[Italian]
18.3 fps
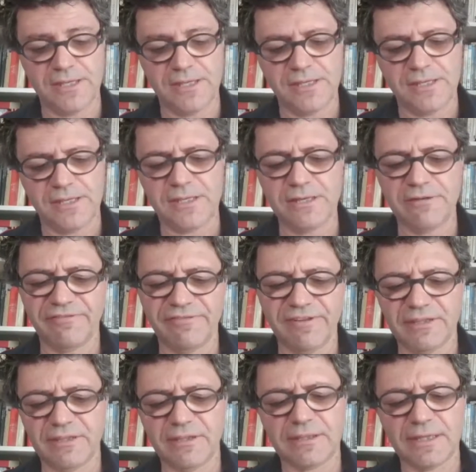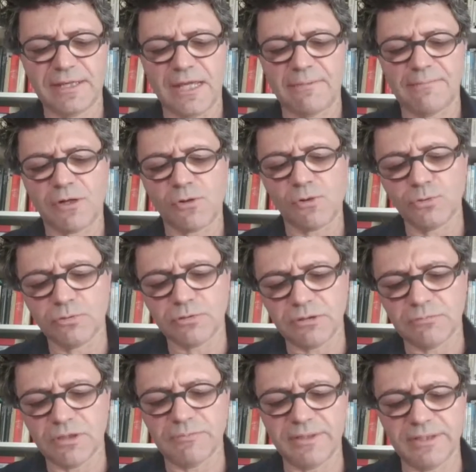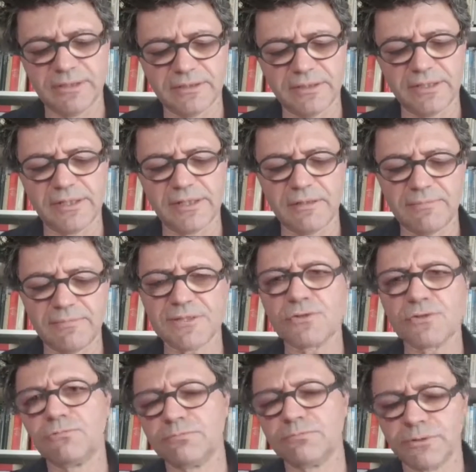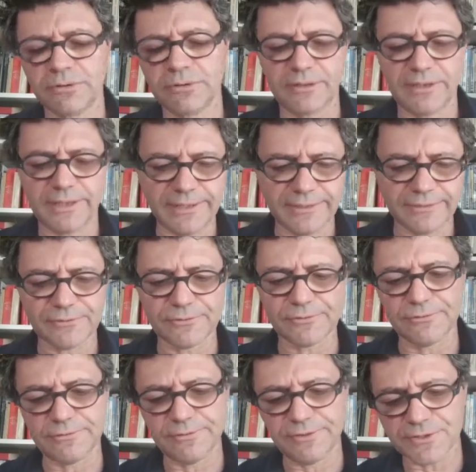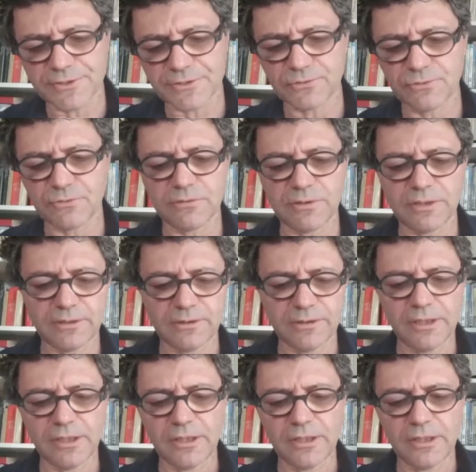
In effetti Telemaco ultimamente era rimasto un po' indietro con gli studi.